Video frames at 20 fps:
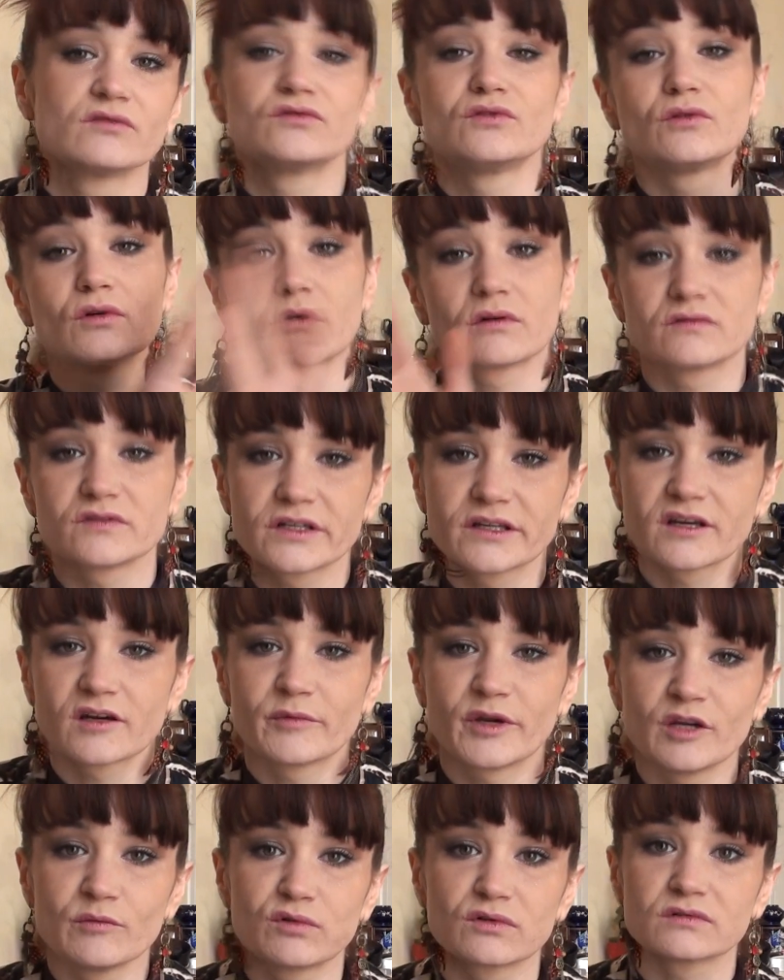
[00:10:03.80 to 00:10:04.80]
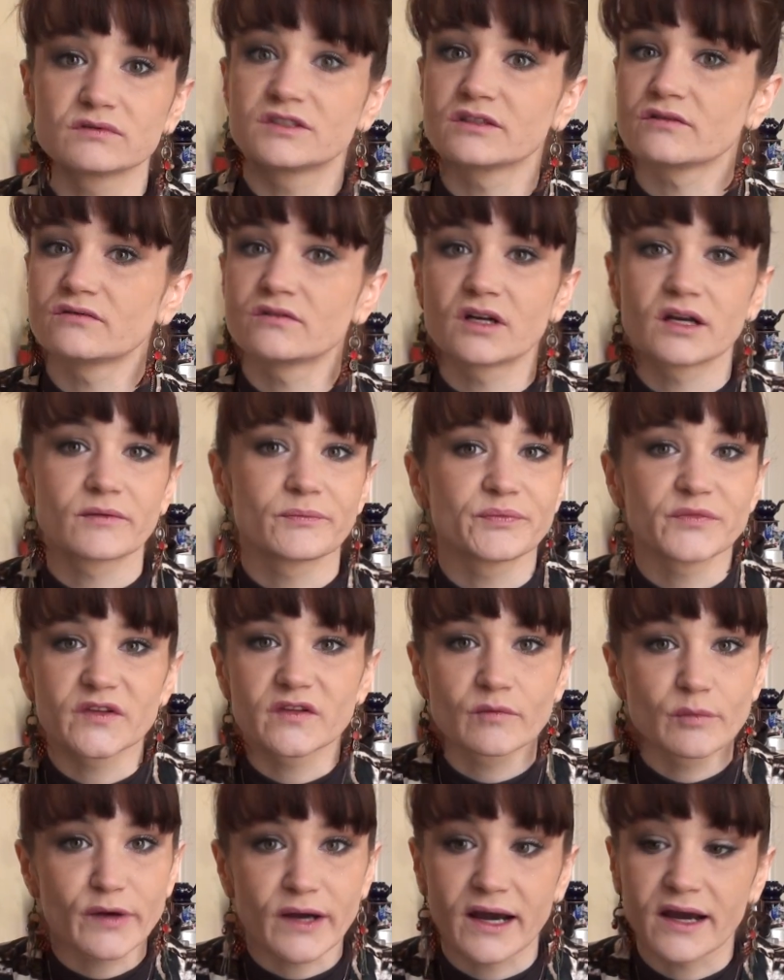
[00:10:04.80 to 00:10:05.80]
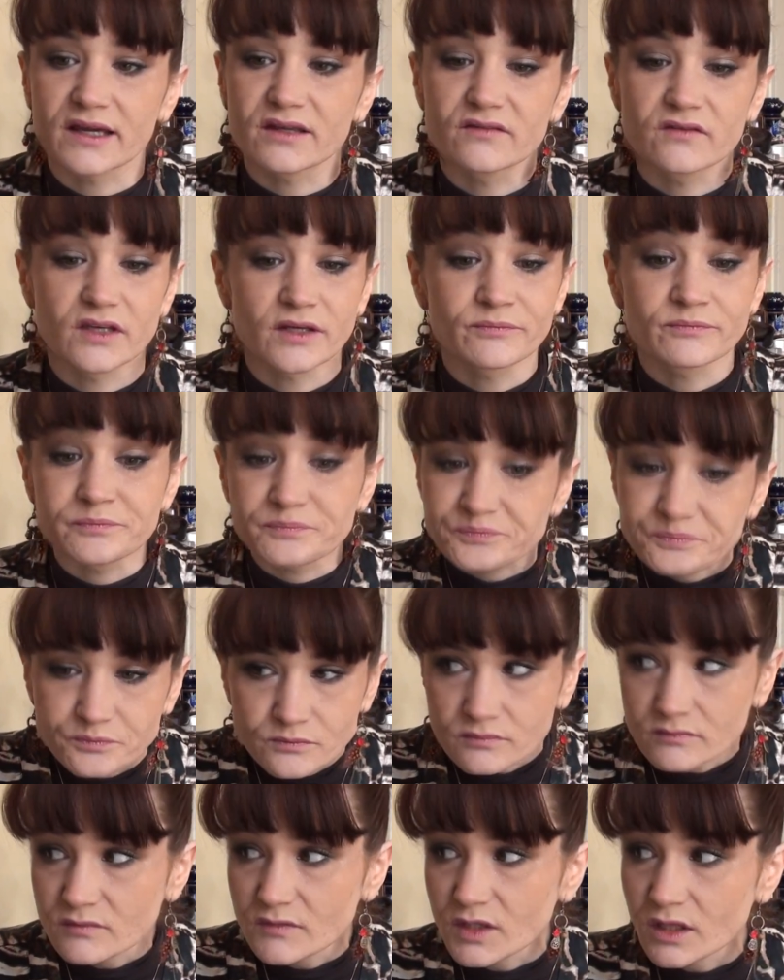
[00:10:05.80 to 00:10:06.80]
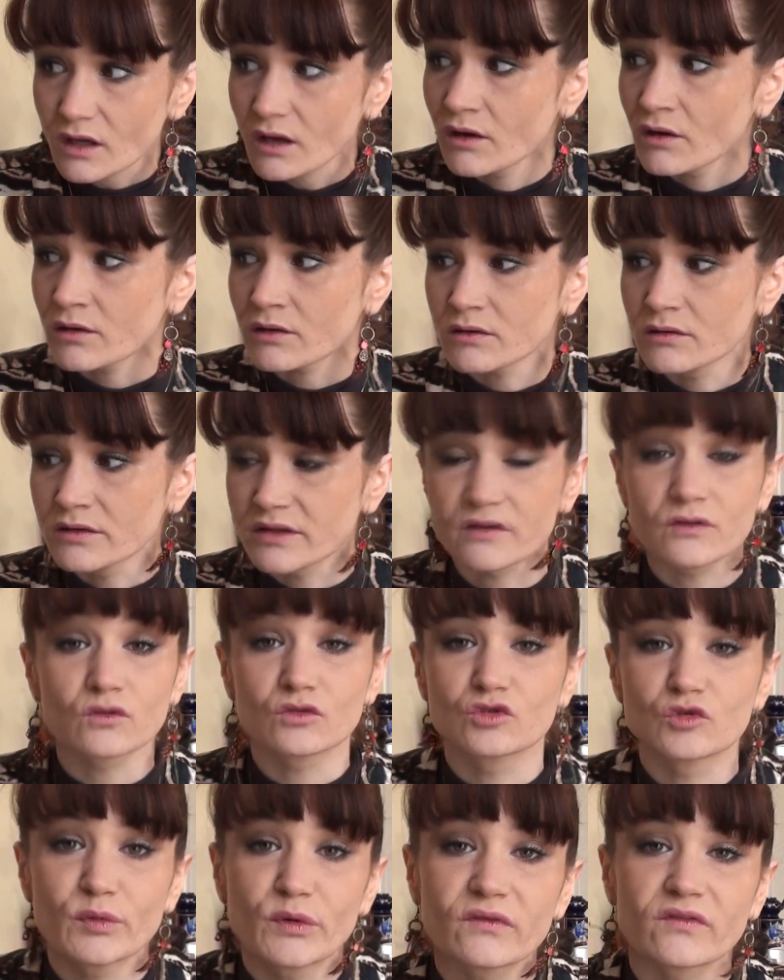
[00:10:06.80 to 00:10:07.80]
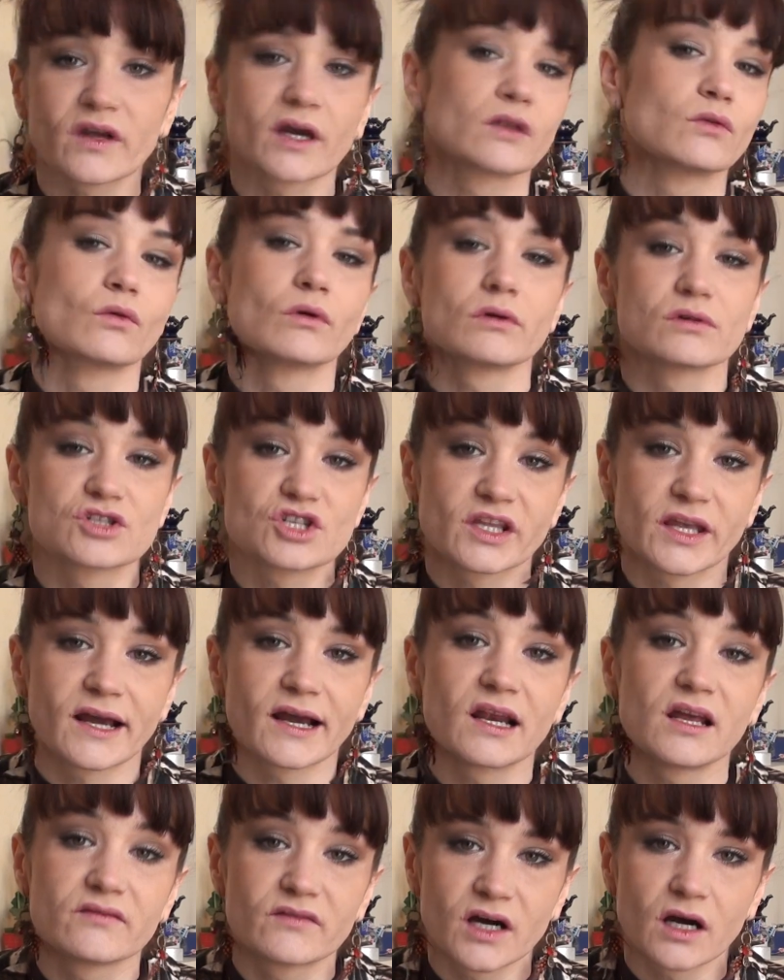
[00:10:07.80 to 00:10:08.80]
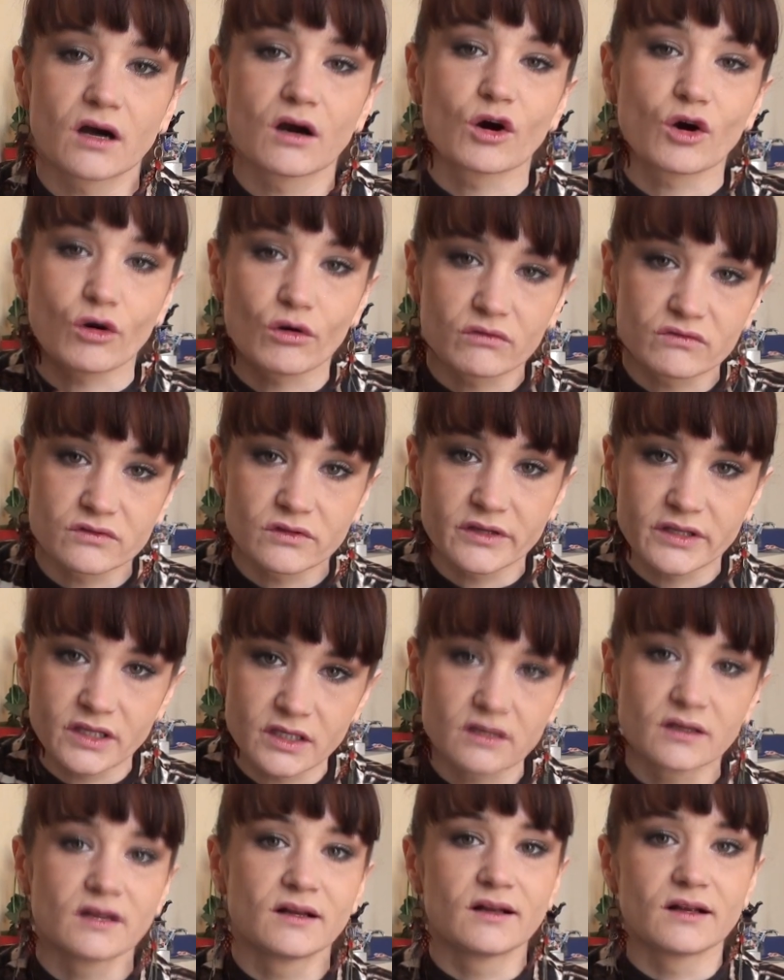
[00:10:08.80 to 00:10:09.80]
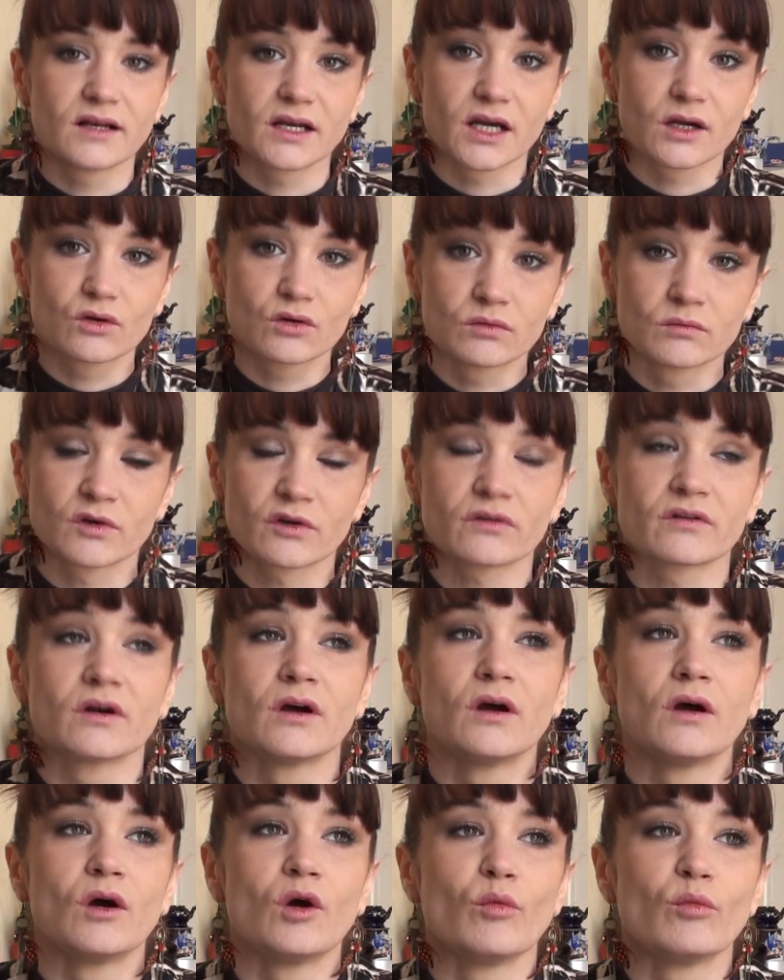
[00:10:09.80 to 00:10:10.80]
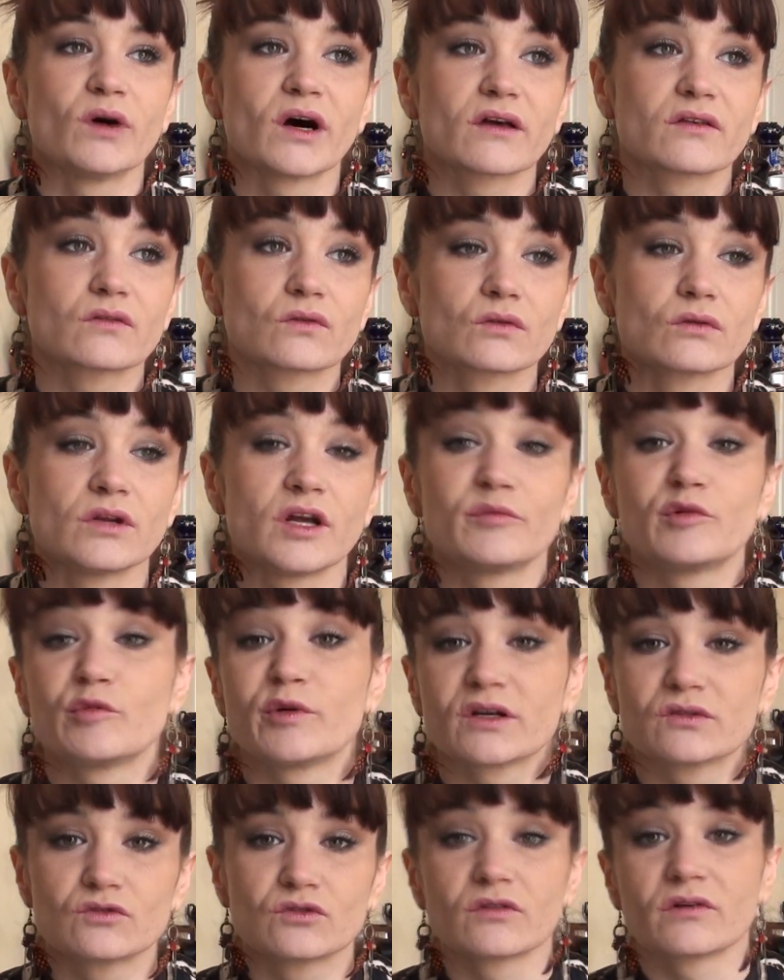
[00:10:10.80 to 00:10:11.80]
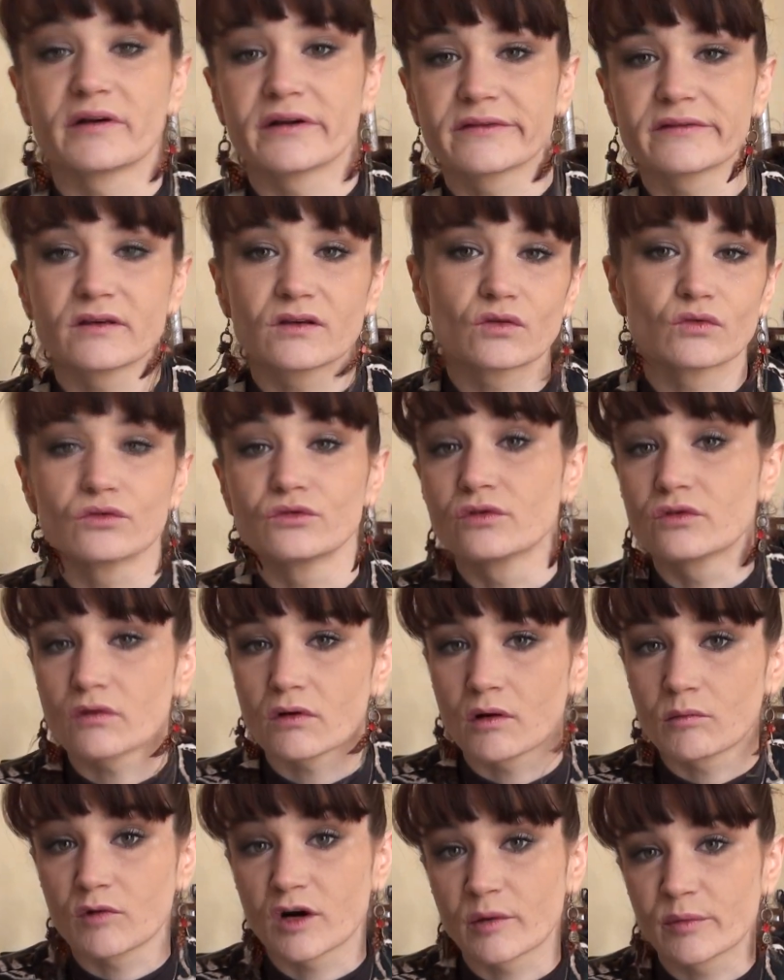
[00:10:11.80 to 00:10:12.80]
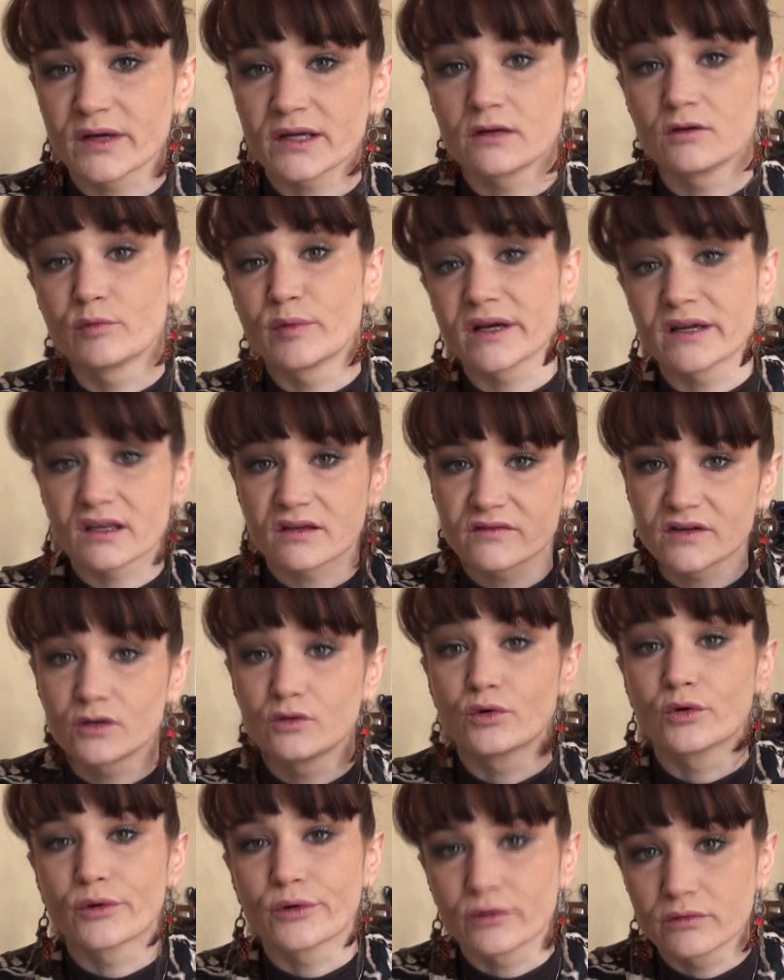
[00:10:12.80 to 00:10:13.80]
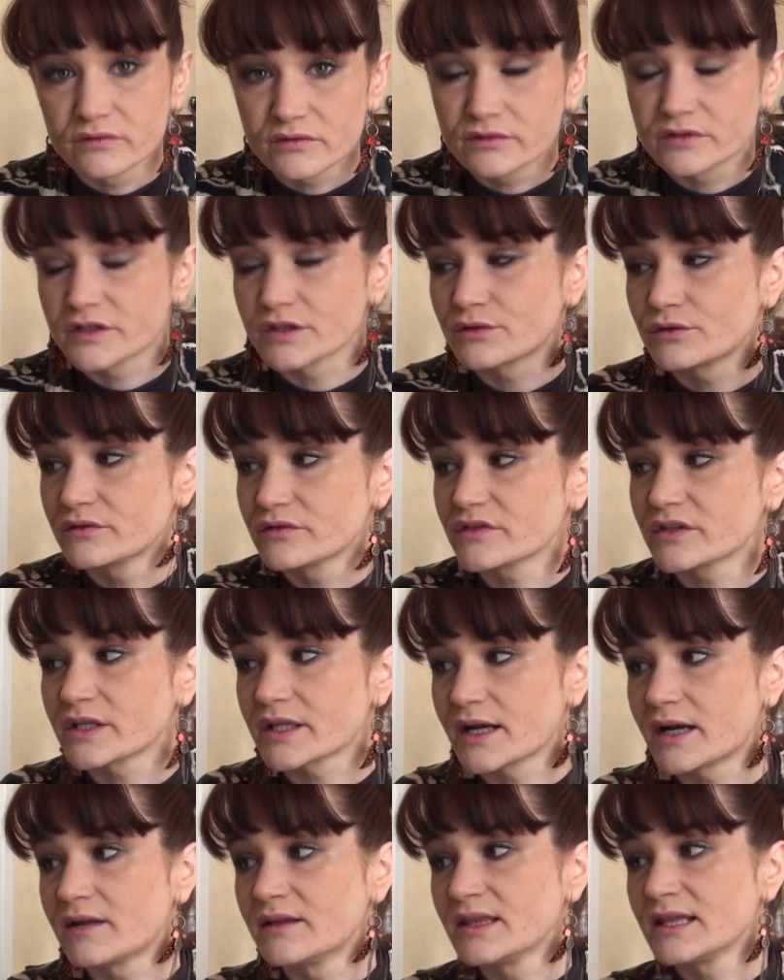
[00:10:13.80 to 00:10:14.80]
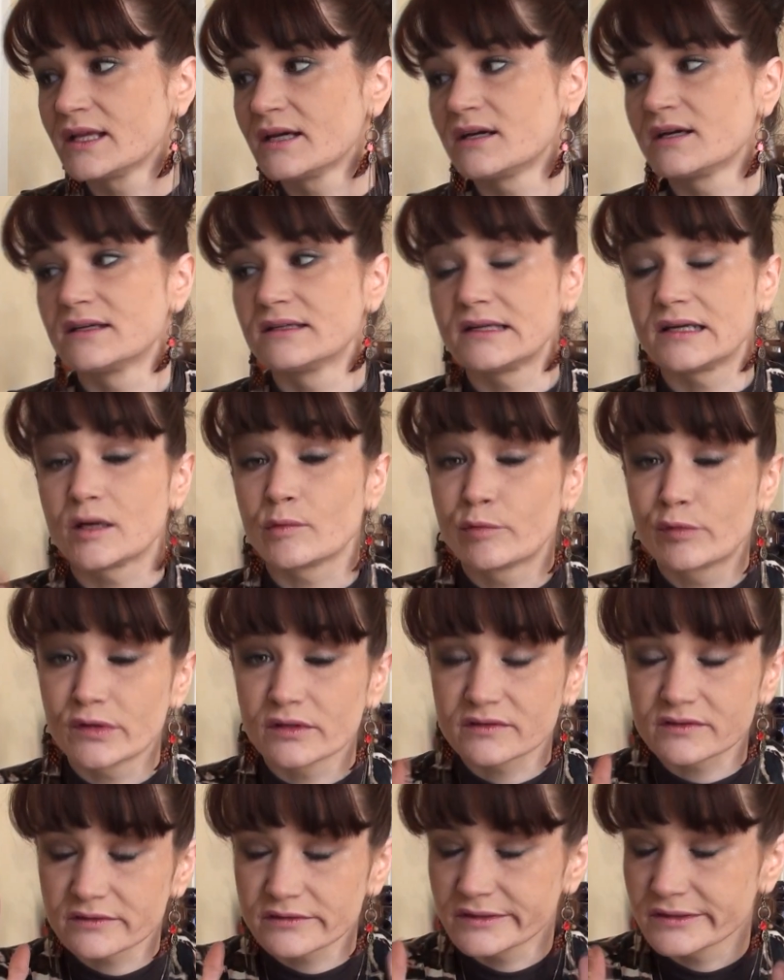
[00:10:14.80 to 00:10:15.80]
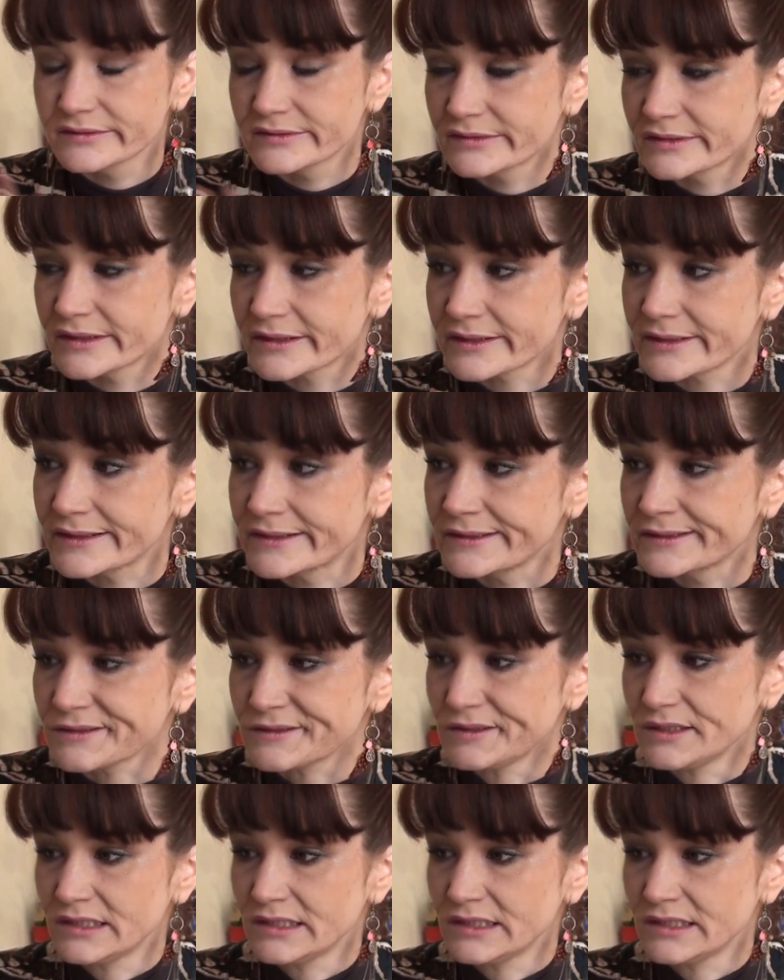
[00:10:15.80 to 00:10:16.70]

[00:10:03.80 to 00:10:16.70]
vous lui renvoyez un mail pour lui dire voilà, c'est pas arrivé. Euh, qu'est-ce que tu peux faire Donc en général, elle va renvoyer la commande parce que la plupart du temps, elle sait que 2-3 mois après, le paquet va lui revenir au final. La poste, des fois, hein,